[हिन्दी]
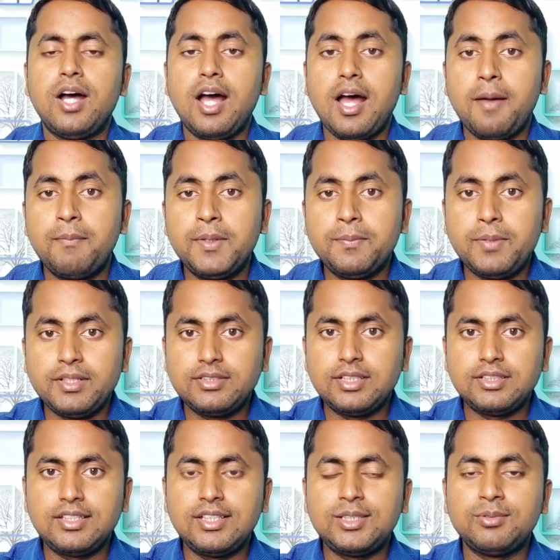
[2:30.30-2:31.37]
आप भी फंस
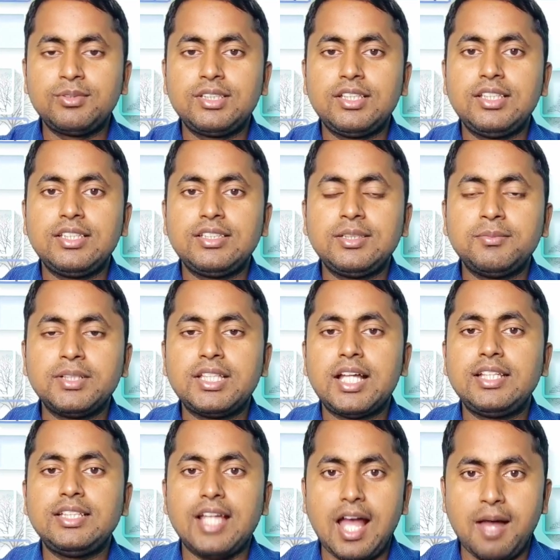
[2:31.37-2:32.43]
सकते हैं क्योंकि ये
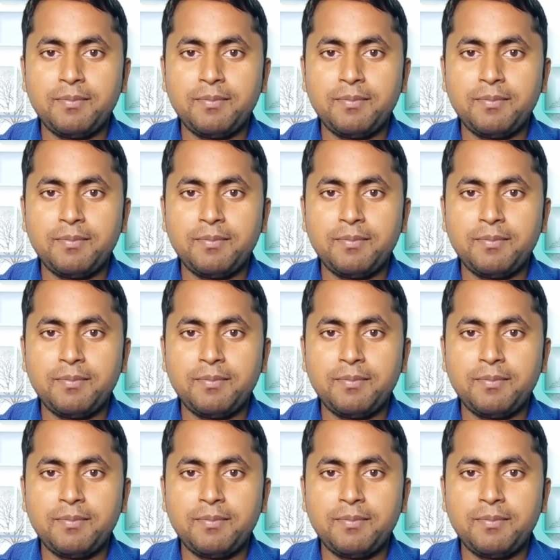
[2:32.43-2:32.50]
जिम्मेदारी